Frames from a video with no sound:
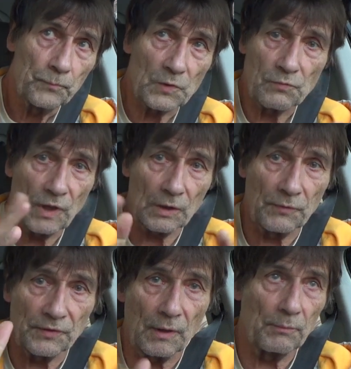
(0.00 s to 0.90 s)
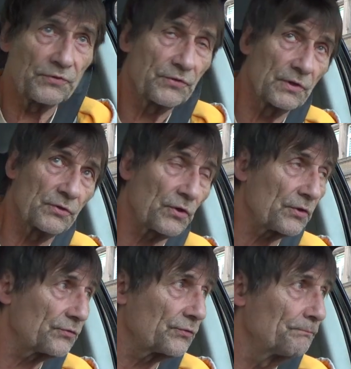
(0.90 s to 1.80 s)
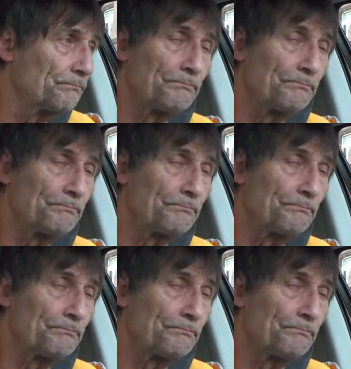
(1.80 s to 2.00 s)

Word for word: Deswegen hat man da ein bisschen getrickst.